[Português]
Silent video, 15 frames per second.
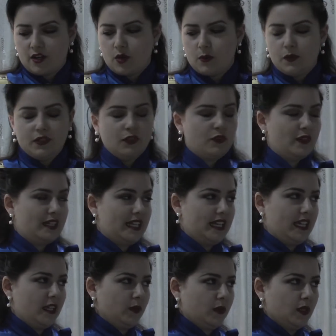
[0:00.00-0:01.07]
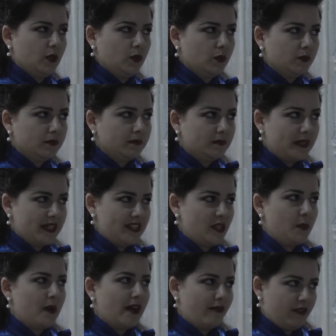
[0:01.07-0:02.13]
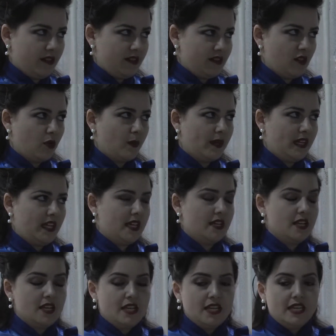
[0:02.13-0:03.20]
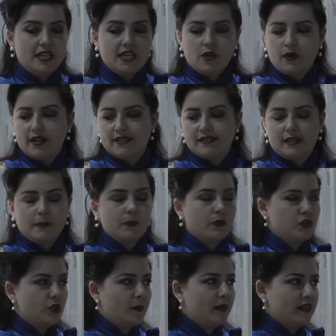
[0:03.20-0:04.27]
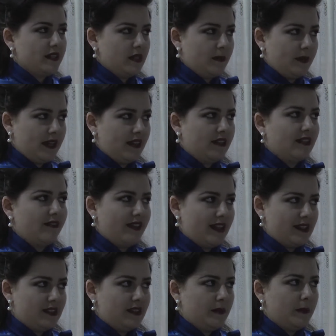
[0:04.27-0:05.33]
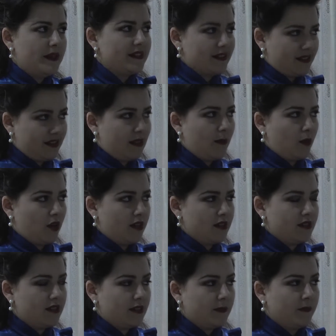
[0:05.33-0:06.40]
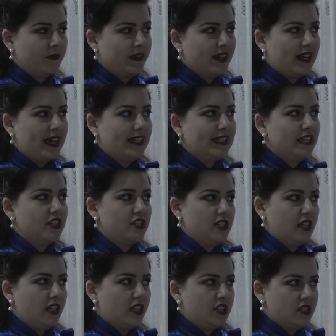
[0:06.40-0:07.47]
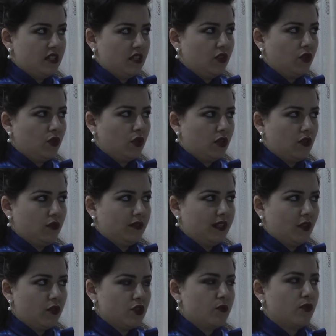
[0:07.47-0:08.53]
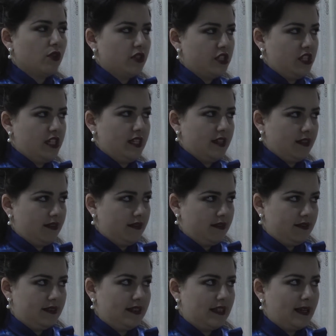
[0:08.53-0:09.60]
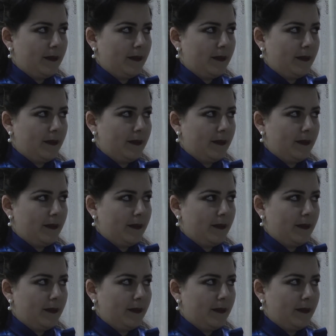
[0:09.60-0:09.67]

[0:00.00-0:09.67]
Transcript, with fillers: como eu te falei, eu não participava antes da Romaria e eu recém pude perceber, através da pesquisa da mostra, a energia que gira em torno da cosmologia da